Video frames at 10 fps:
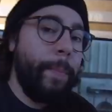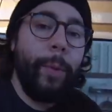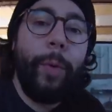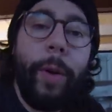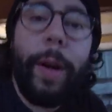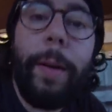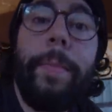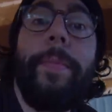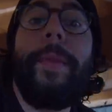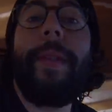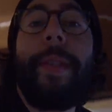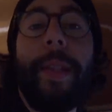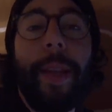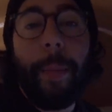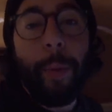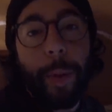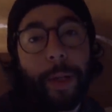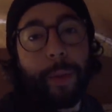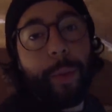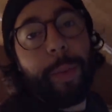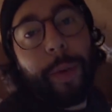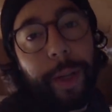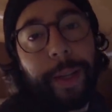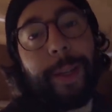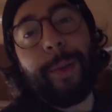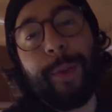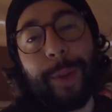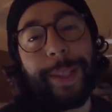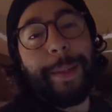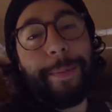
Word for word: Donc voilà, c'était à peu près tout pour les nouveautés.